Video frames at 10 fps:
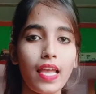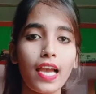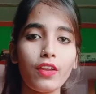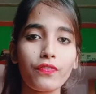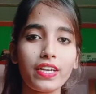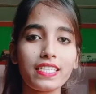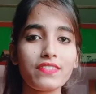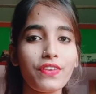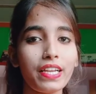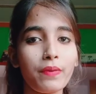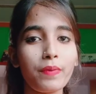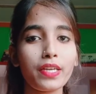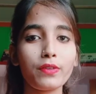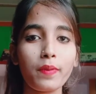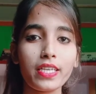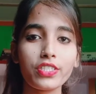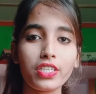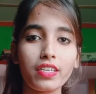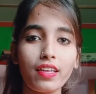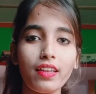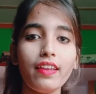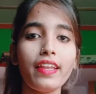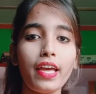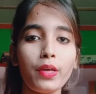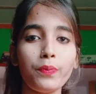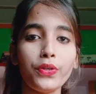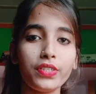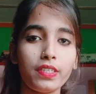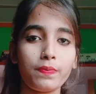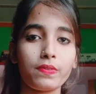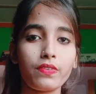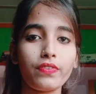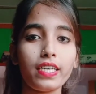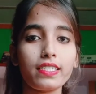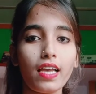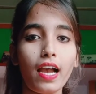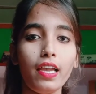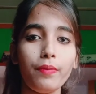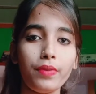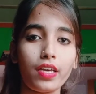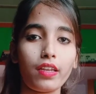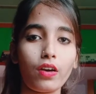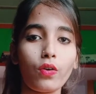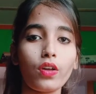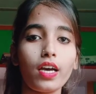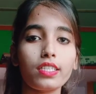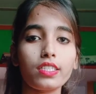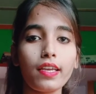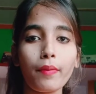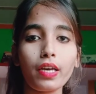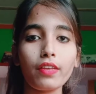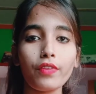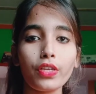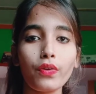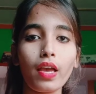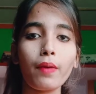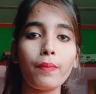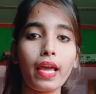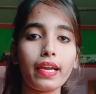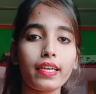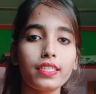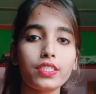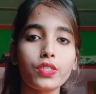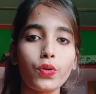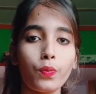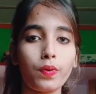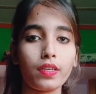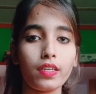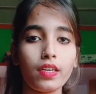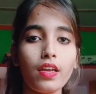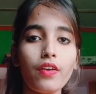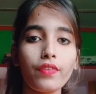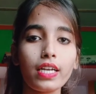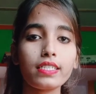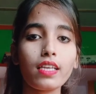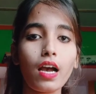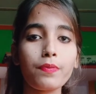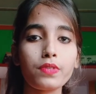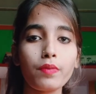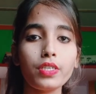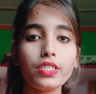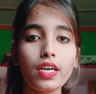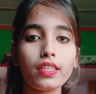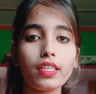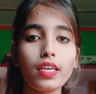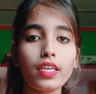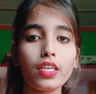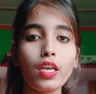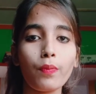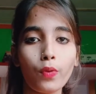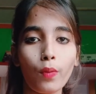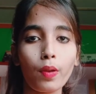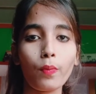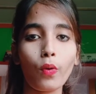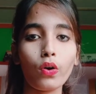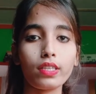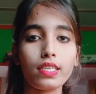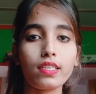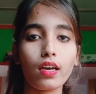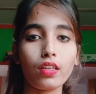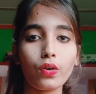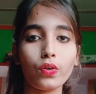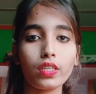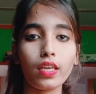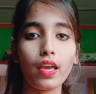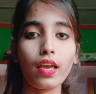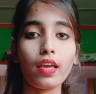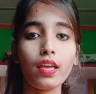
हेलो फ्रेंड्स वेलकम बैक टू माय चैनल नैना ब्यूटी टिप्स फ्रेंड्स आई एम नैना और आज की हमारी वीडियो है ब्लैक हेड्स के ऊपर फ्रेंड्स आप सभी जानते हैं कि ये प्रॉब्लम बहुत ही ज़्यादा होती है